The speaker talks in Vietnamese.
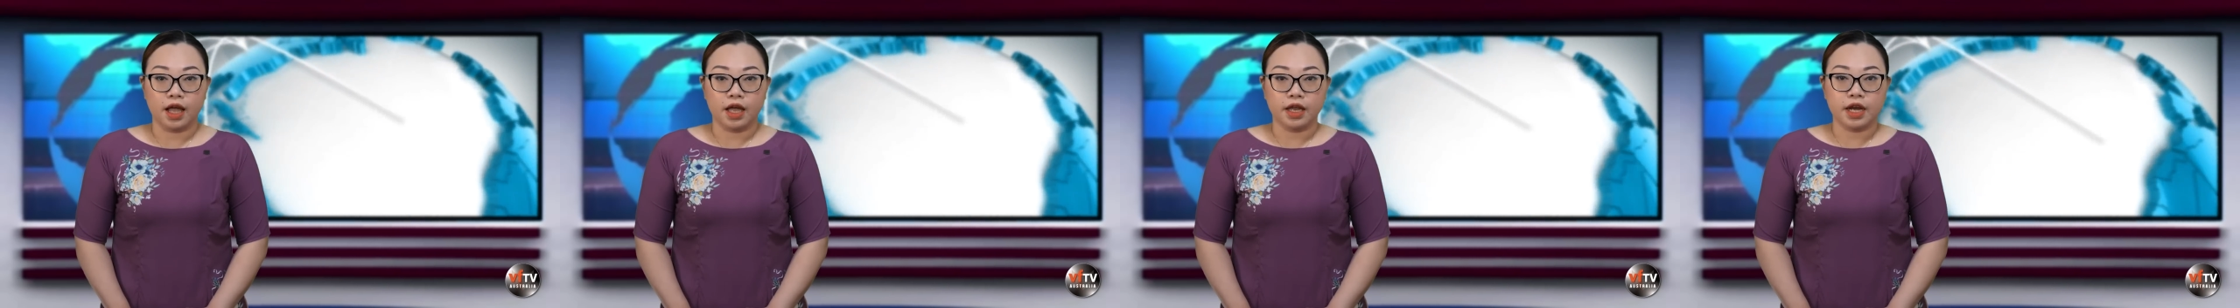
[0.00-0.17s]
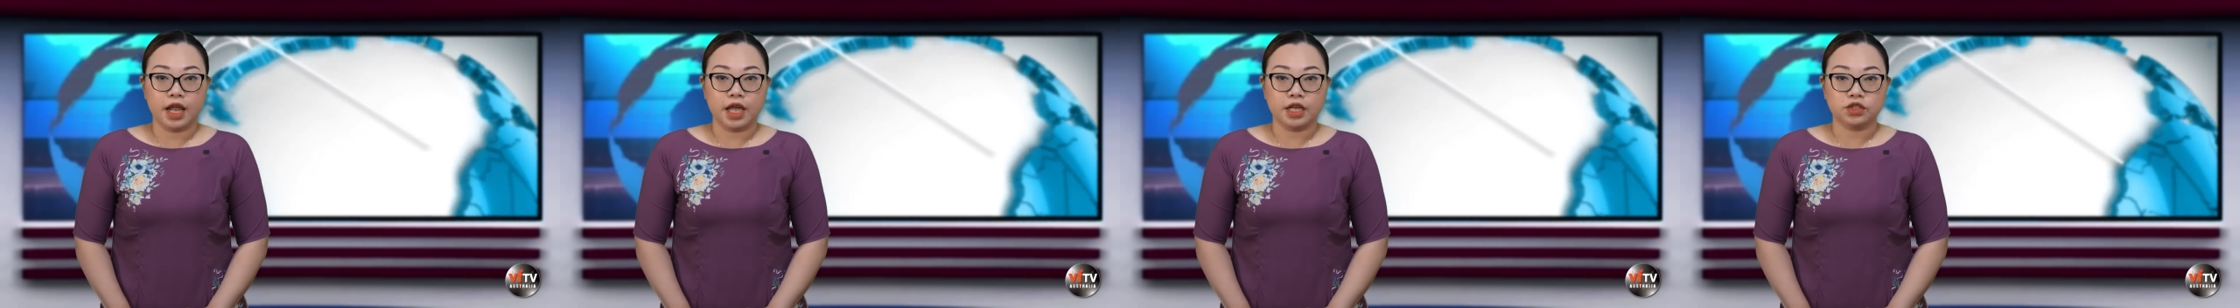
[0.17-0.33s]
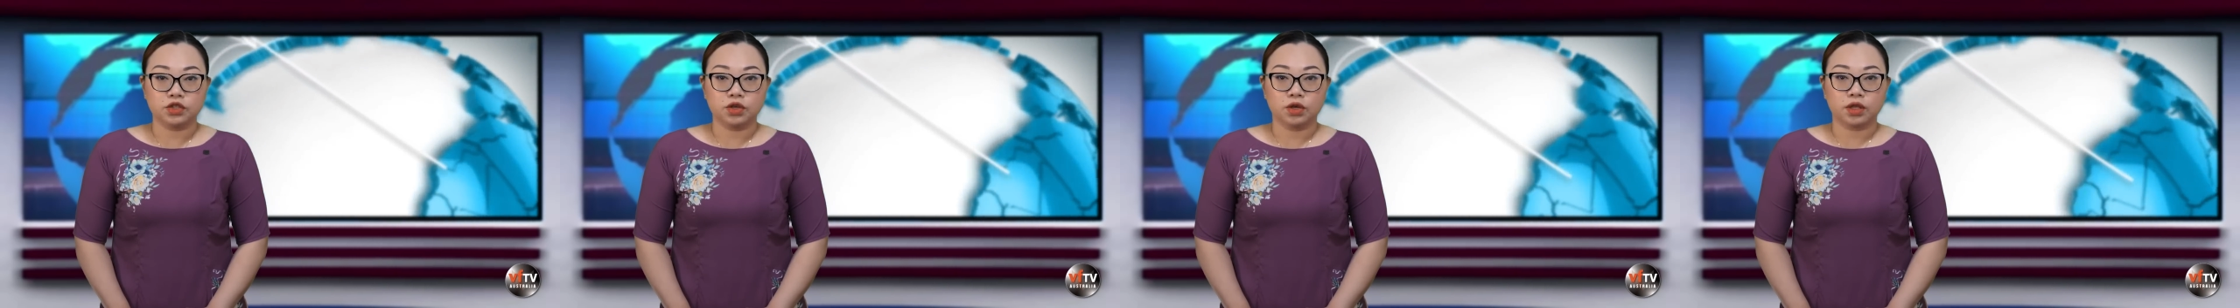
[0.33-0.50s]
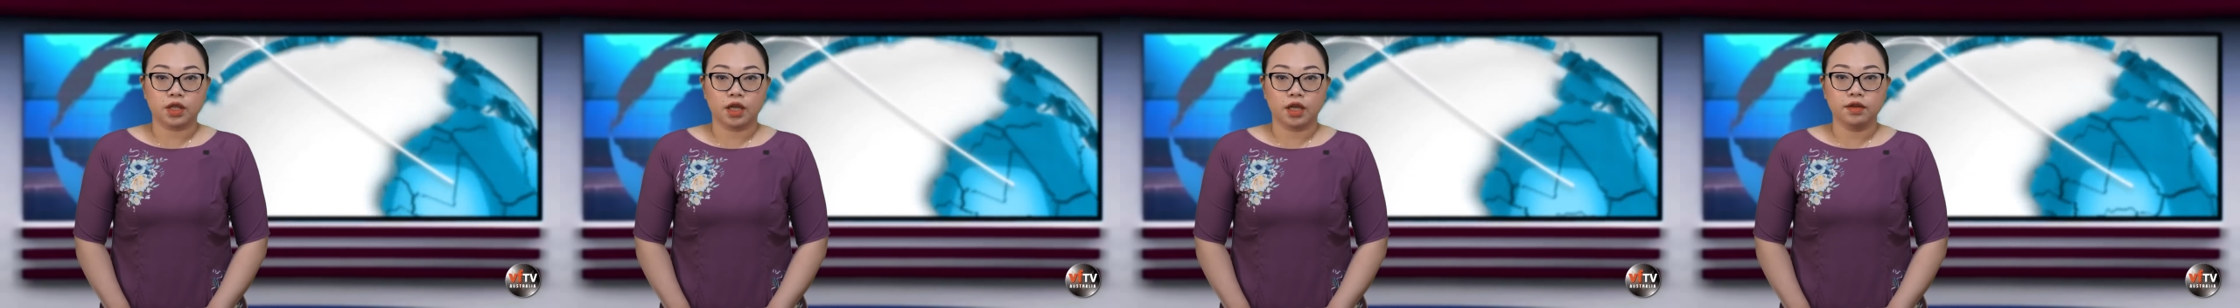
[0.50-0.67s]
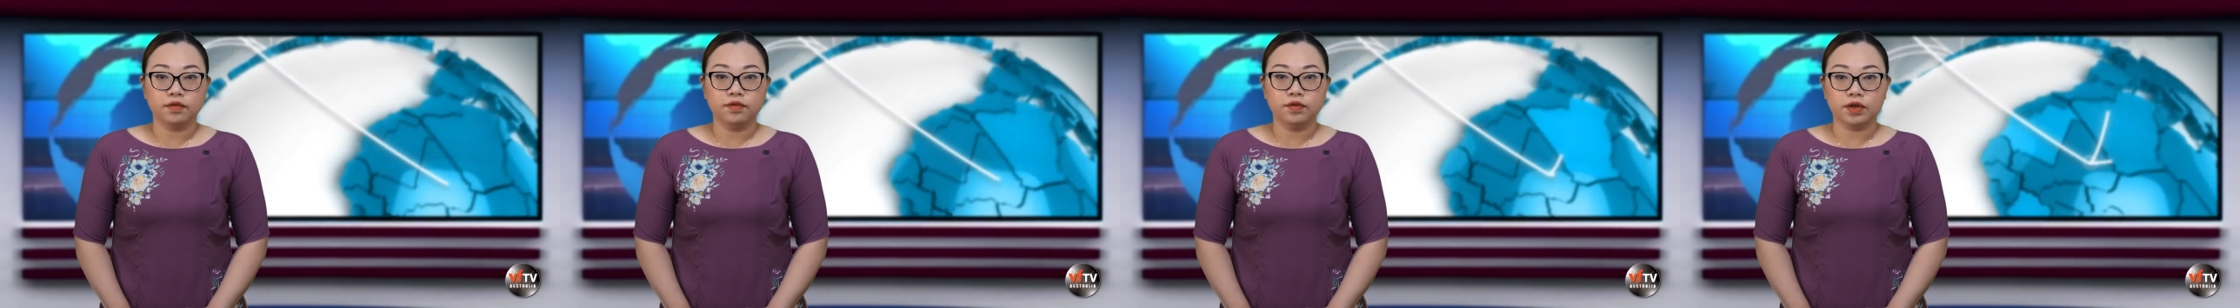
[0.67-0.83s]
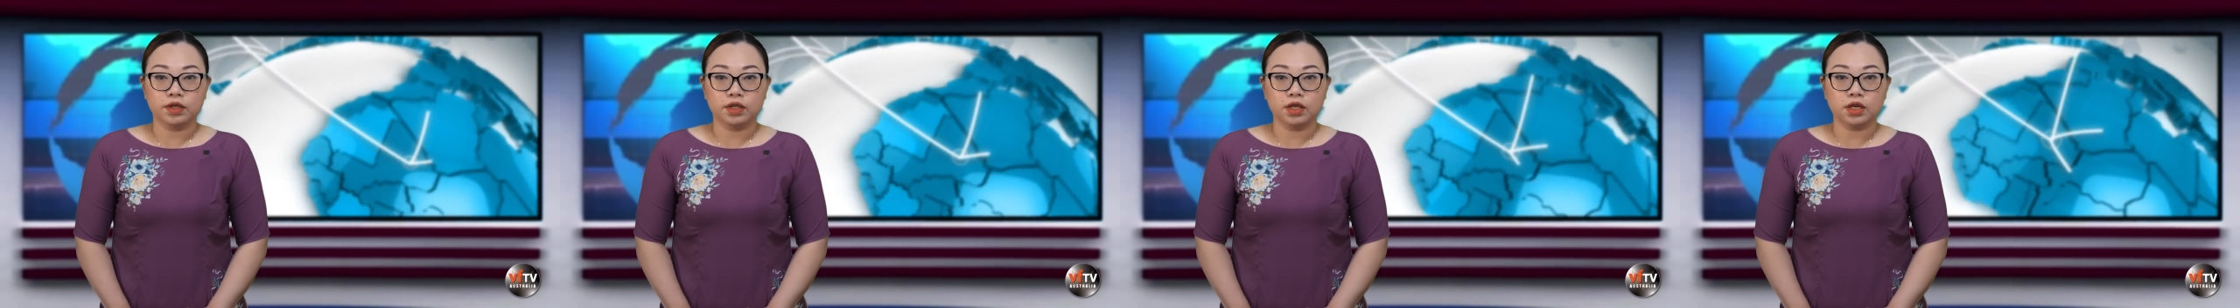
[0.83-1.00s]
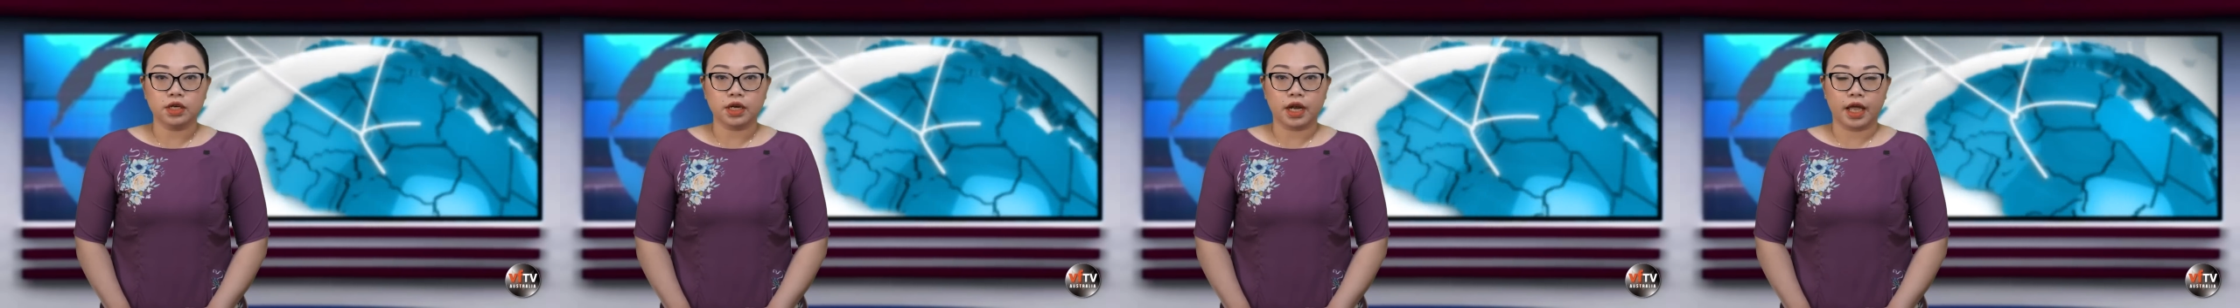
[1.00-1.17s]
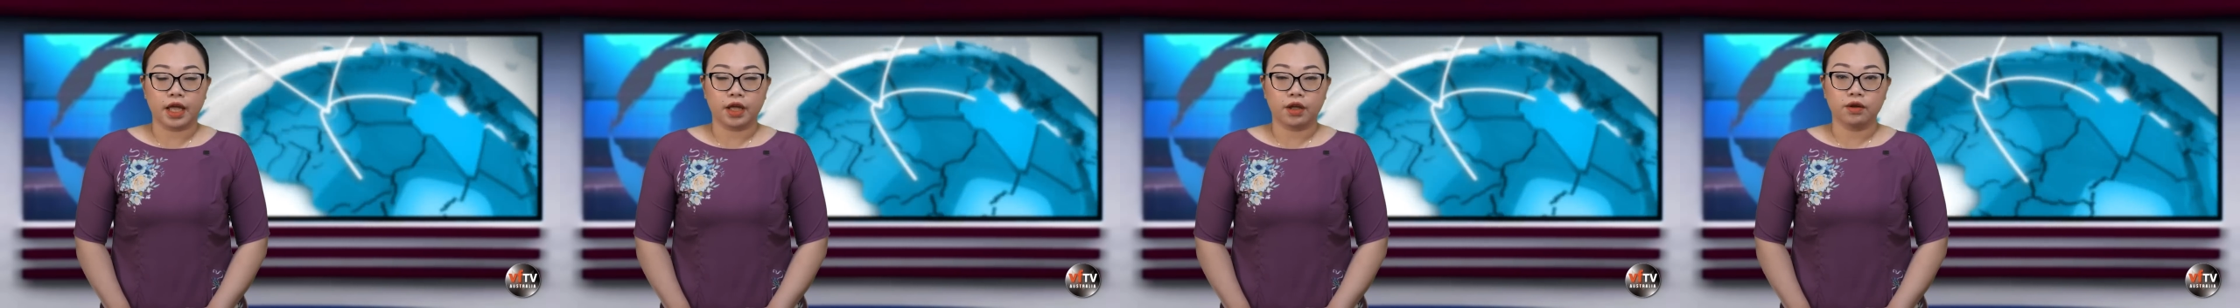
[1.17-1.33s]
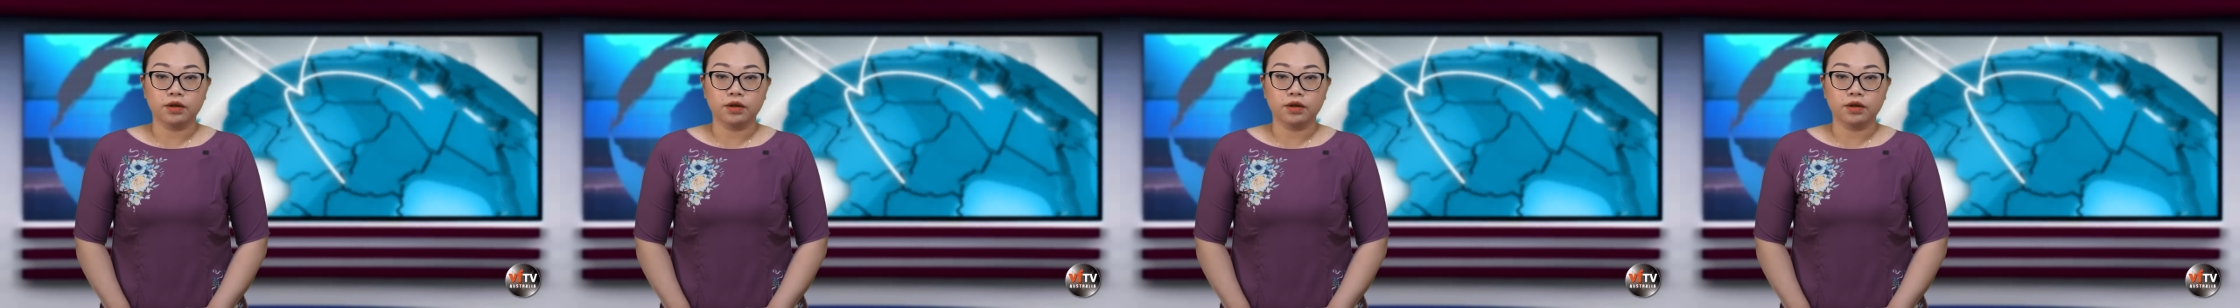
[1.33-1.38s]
để cho thấy phương thức này